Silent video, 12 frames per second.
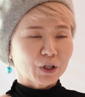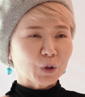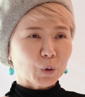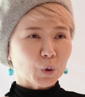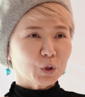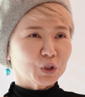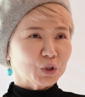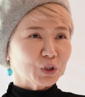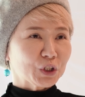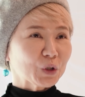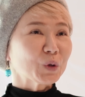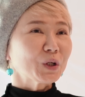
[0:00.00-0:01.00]
まあ、呼
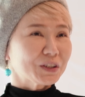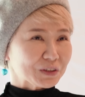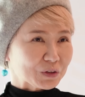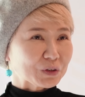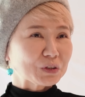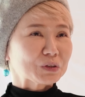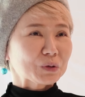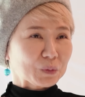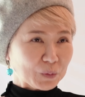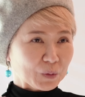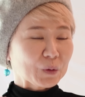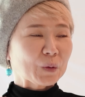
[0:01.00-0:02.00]
吸教育という
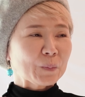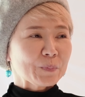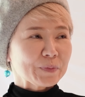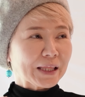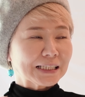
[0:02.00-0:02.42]
のを